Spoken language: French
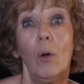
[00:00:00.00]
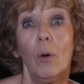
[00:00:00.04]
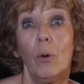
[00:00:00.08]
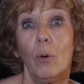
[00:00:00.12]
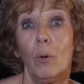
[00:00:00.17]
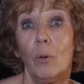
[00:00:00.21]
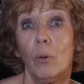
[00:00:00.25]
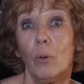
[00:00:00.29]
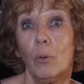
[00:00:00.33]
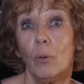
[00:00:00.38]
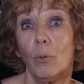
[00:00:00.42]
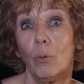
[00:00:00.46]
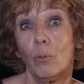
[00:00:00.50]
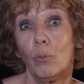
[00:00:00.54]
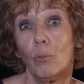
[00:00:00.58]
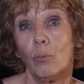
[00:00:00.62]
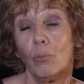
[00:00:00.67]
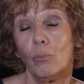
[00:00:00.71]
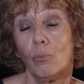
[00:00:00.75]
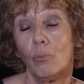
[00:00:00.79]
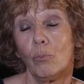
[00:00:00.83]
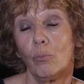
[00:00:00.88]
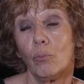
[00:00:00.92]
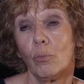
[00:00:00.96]
euh,
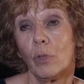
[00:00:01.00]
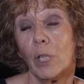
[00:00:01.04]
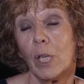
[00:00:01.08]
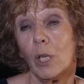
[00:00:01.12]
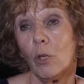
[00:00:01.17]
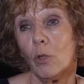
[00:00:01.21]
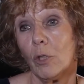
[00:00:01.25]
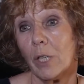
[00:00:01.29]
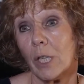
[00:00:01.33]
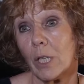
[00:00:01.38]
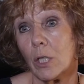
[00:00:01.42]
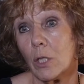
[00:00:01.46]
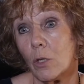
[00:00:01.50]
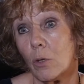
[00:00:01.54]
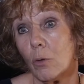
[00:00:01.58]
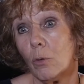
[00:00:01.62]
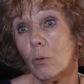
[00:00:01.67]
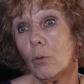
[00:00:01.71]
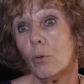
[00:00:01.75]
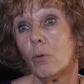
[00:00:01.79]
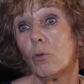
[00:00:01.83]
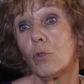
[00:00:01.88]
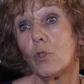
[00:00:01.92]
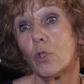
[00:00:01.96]
des
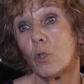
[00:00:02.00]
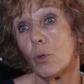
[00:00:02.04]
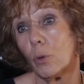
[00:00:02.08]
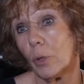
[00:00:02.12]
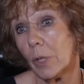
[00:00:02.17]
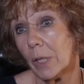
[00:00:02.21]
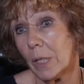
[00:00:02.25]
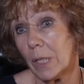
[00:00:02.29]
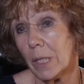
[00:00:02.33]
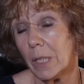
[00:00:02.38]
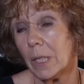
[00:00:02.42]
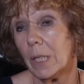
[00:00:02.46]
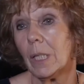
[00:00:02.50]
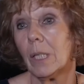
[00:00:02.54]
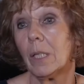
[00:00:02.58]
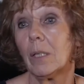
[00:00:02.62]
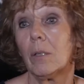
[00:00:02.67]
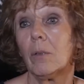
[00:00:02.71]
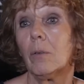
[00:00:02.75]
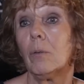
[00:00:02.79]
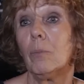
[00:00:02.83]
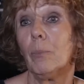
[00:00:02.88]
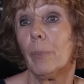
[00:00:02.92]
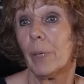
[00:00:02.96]
connexions
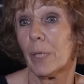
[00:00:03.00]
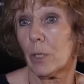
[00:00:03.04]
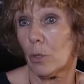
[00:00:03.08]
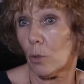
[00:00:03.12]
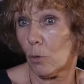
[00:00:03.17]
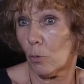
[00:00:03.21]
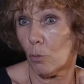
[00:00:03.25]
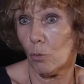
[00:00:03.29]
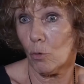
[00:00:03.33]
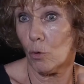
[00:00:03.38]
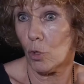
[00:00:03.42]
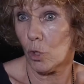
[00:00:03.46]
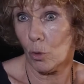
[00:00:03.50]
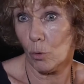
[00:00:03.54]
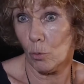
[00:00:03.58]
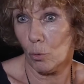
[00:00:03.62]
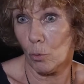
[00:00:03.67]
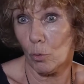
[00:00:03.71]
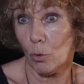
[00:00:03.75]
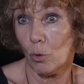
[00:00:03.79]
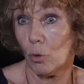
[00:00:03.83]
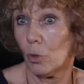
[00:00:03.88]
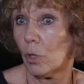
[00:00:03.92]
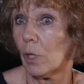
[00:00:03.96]
juridiques parce que je
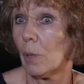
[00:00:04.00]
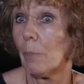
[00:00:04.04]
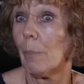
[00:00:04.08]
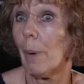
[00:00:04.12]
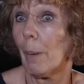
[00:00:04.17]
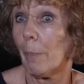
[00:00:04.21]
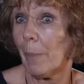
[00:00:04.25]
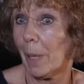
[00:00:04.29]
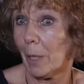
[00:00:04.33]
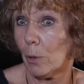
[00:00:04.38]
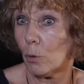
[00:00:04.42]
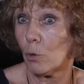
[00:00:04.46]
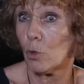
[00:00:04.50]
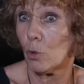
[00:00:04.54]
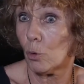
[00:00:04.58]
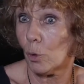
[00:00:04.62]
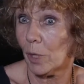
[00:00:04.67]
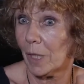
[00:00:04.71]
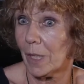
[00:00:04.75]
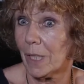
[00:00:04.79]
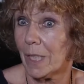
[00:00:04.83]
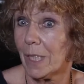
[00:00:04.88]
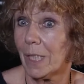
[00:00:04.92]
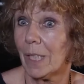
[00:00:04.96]
connais pas mal de
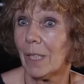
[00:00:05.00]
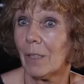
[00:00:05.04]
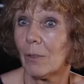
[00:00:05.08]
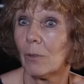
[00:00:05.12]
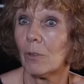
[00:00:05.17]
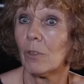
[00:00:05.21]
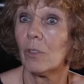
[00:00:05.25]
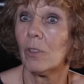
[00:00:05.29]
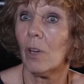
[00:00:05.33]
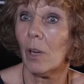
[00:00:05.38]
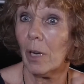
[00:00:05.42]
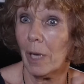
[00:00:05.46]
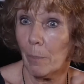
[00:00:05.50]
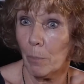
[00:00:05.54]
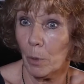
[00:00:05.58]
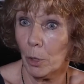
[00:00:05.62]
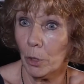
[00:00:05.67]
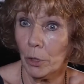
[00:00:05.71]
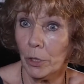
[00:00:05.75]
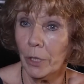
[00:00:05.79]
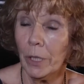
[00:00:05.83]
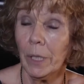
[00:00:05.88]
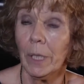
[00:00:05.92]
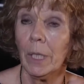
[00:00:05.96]
juridiques dans la
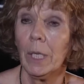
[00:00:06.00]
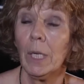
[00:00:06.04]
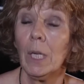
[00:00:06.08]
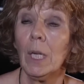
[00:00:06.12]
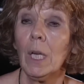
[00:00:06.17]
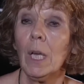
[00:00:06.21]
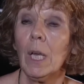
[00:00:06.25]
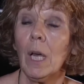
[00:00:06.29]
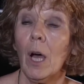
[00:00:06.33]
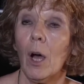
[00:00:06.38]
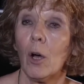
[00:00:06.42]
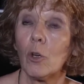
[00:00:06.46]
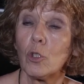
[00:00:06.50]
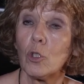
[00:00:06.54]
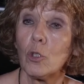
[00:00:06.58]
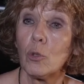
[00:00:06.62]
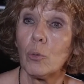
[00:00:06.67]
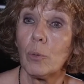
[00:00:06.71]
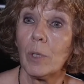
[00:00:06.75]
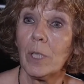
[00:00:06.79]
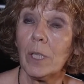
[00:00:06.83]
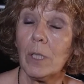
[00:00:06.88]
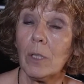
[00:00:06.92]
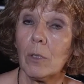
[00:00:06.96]
mode.
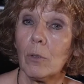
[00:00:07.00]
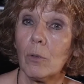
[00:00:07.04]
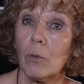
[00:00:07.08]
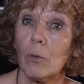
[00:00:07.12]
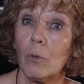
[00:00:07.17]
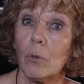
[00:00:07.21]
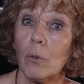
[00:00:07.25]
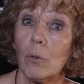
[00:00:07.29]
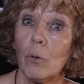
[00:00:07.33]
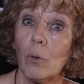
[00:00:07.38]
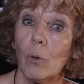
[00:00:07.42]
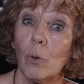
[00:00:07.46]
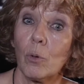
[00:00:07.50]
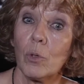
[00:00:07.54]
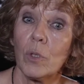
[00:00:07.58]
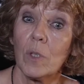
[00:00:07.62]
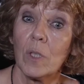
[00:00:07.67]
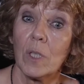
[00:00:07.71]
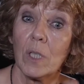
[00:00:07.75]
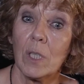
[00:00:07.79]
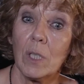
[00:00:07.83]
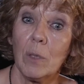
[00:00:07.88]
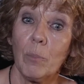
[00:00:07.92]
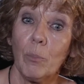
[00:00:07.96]
Ensuite
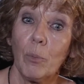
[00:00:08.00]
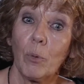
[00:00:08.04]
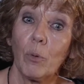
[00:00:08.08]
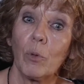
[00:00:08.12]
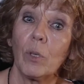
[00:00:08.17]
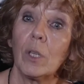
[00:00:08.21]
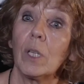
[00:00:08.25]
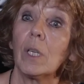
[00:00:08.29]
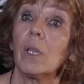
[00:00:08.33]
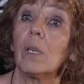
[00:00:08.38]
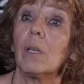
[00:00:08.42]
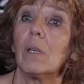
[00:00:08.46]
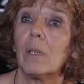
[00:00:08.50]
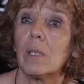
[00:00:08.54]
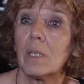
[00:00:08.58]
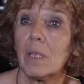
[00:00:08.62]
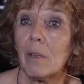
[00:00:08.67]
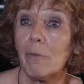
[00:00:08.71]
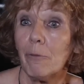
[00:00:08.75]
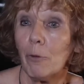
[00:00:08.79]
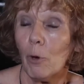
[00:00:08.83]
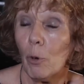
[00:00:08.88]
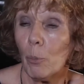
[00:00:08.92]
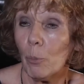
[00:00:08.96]
aussi pour
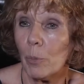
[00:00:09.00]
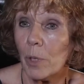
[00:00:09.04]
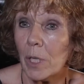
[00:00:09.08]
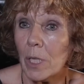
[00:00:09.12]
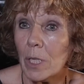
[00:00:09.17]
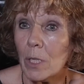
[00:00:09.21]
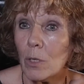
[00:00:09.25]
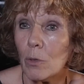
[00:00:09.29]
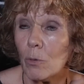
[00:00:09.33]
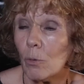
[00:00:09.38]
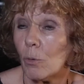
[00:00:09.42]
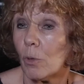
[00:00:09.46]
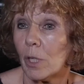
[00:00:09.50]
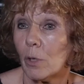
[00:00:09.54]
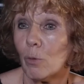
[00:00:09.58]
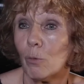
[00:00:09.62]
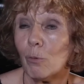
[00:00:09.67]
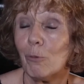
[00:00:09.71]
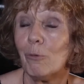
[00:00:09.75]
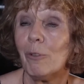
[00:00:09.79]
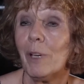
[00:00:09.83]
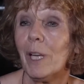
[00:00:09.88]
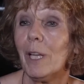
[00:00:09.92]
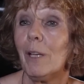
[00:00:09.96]
les, informer sur les
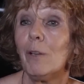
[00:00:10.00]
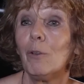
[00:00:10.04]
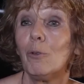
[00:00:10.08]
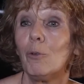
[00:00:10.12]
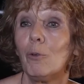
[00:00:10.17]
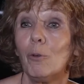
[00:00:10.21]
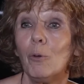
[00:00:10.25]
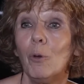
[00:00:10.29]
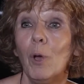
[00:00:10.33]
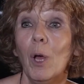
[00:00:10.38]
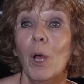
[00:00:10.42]
nouvelles,